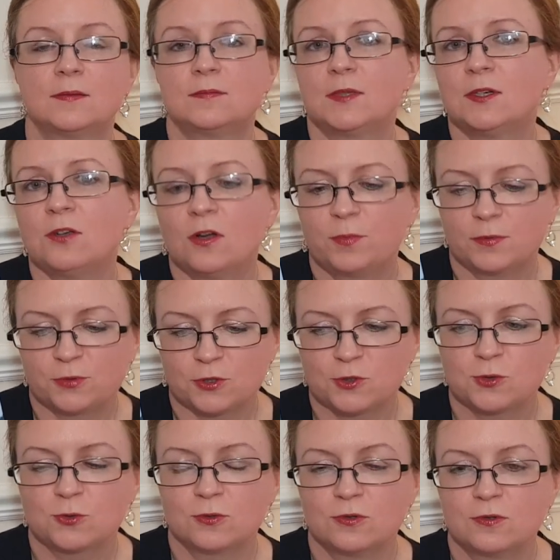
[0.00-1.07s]
Tylko po
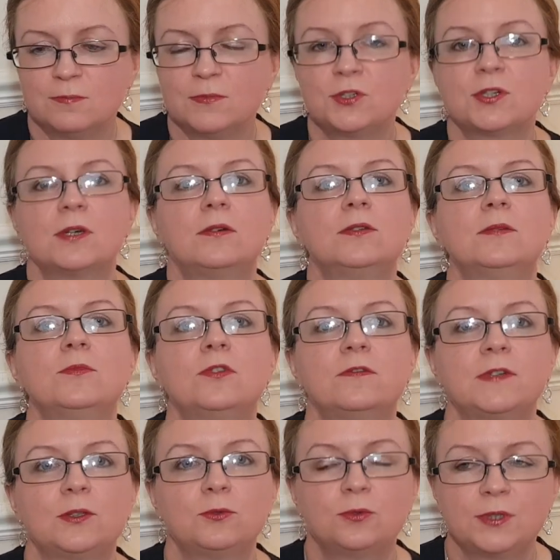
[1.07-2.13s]
prostu my się o tym
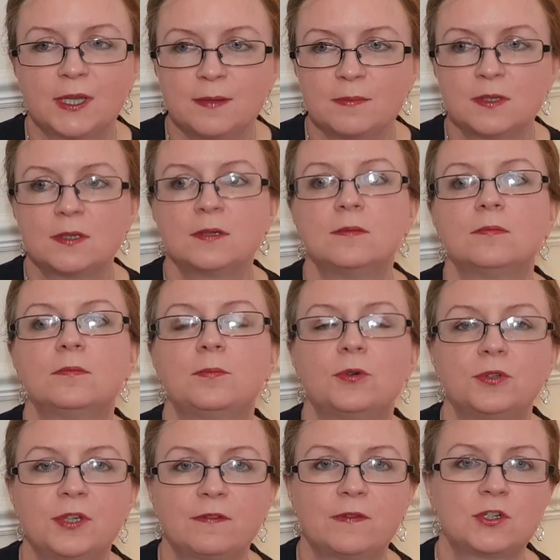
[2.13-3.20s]
dowiadujemy,
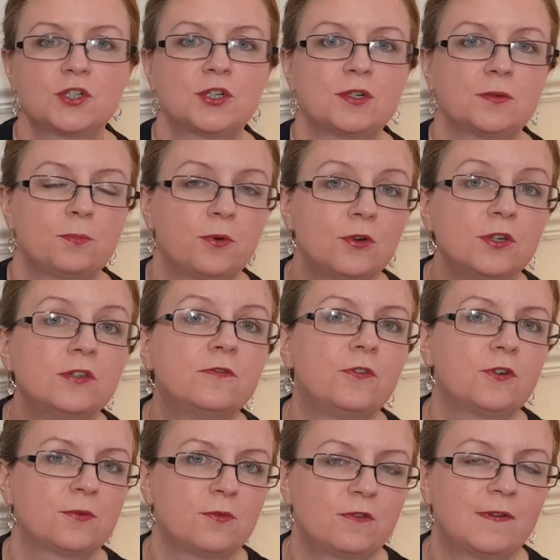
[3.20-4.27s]
ponieważ
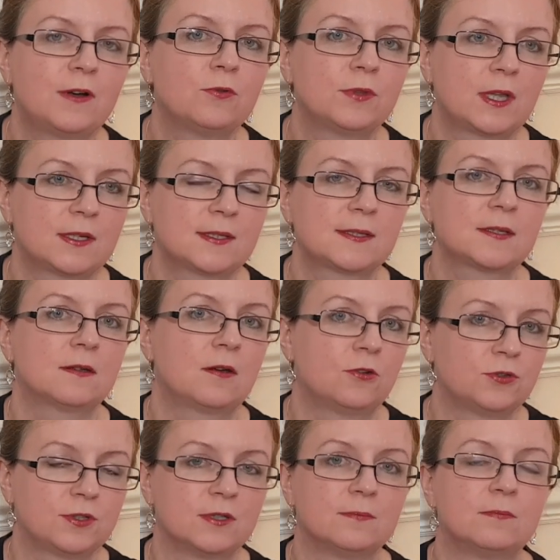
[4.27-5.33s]
poinformował nas o
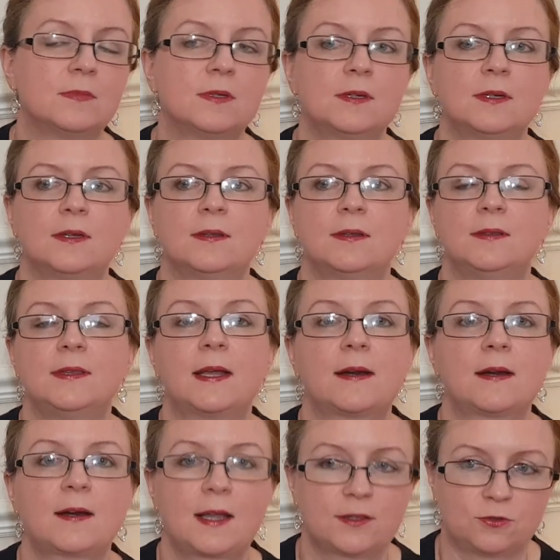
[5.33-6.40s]
tym
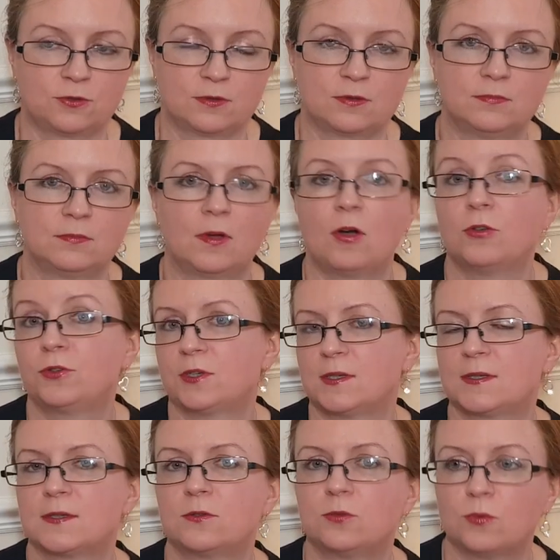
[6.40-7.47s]
narrator, o tej
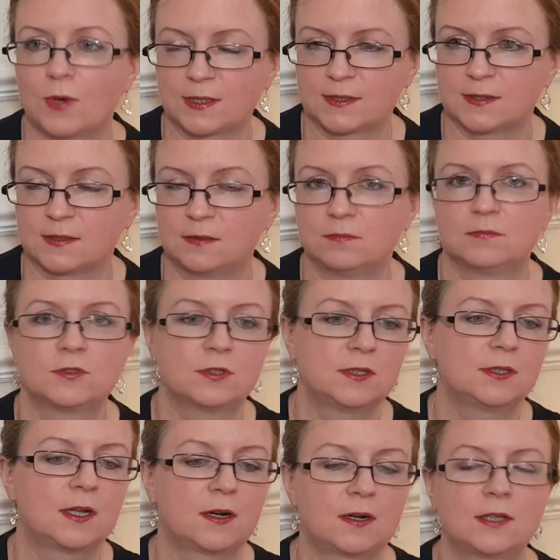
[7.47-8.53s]
sytuacji. Czyli
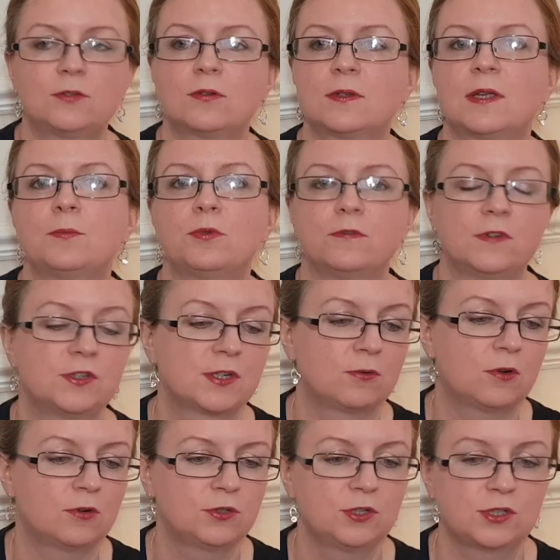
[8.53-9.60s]
narrator nam
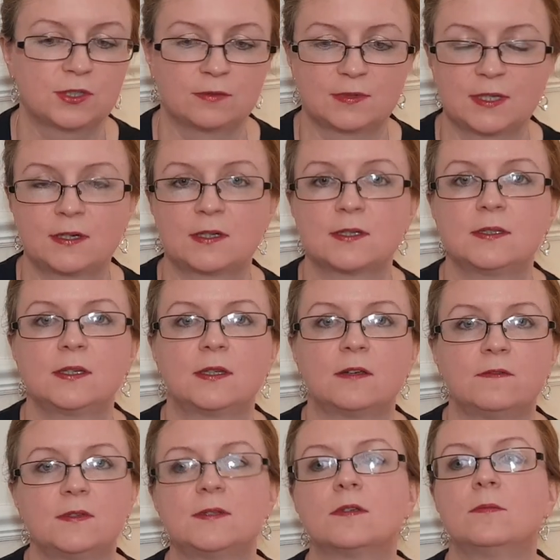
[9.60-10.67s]
powiedział: Oni się teraz
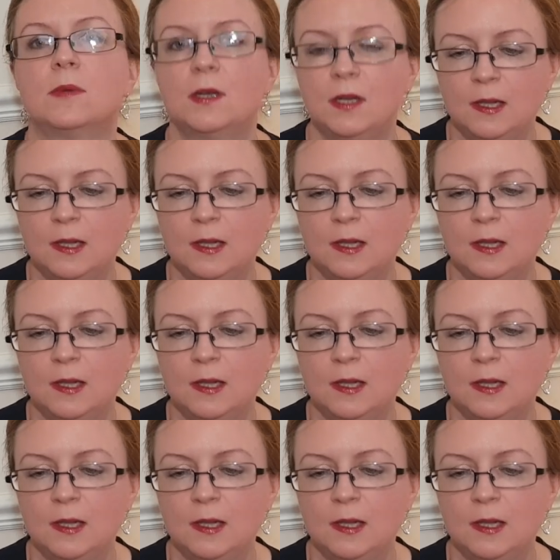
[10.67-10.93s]
nienawidzą.